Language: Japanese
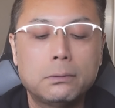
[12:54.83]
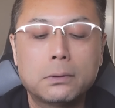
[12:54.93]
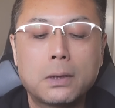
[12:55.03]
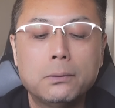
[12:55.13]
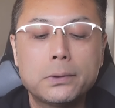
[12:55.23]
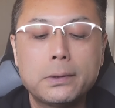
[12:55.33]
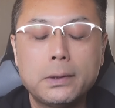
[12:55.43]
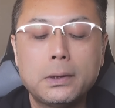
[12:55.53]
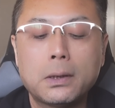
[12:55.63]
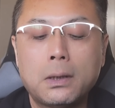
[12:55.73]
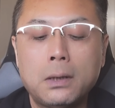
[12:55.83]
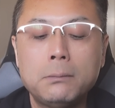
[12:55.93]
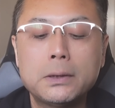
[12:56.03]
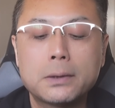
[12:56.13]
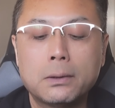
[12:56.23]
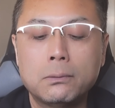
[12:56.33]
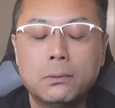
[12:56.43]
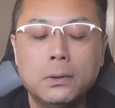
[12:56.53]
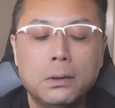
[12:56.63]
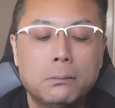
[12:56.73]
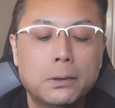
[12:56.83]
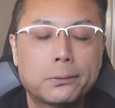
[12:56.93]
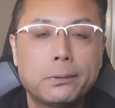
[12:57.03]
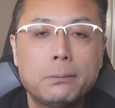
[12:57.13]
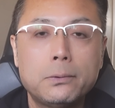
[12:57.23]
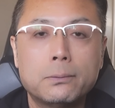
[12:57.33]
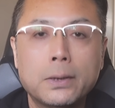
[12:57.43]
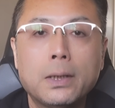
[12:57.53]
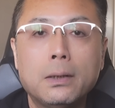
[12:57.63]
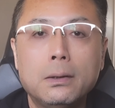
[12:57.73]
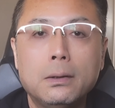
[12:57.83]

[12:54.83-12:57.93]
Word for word: くる可能性は出てありますけど、まあそれはもうね、